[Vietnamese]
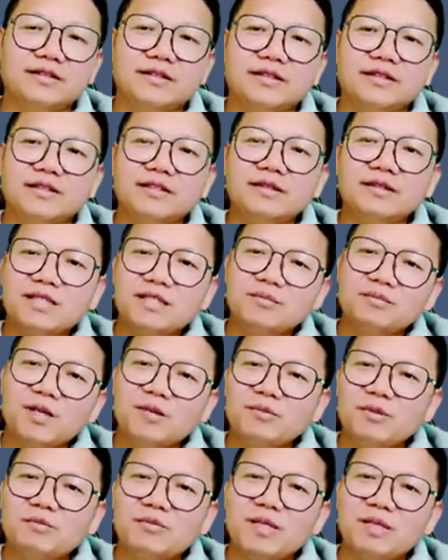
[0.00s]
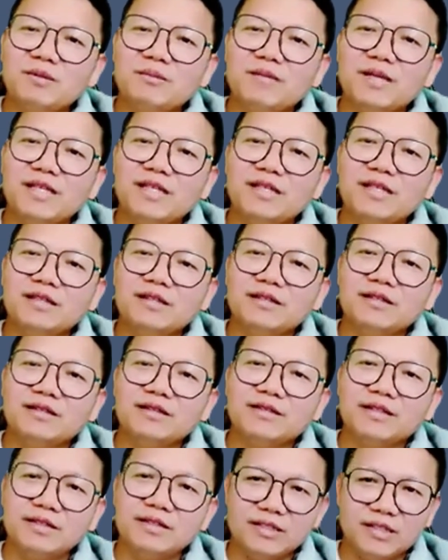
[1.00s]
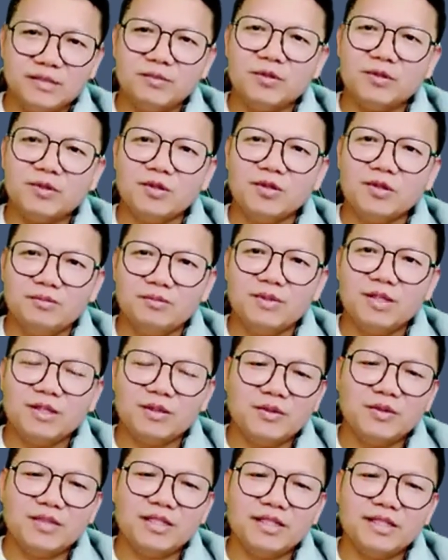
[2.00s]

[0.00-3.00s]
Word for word: anh đang khơi mau bị phê là bay từ chiều bộ cô là mờ cuốn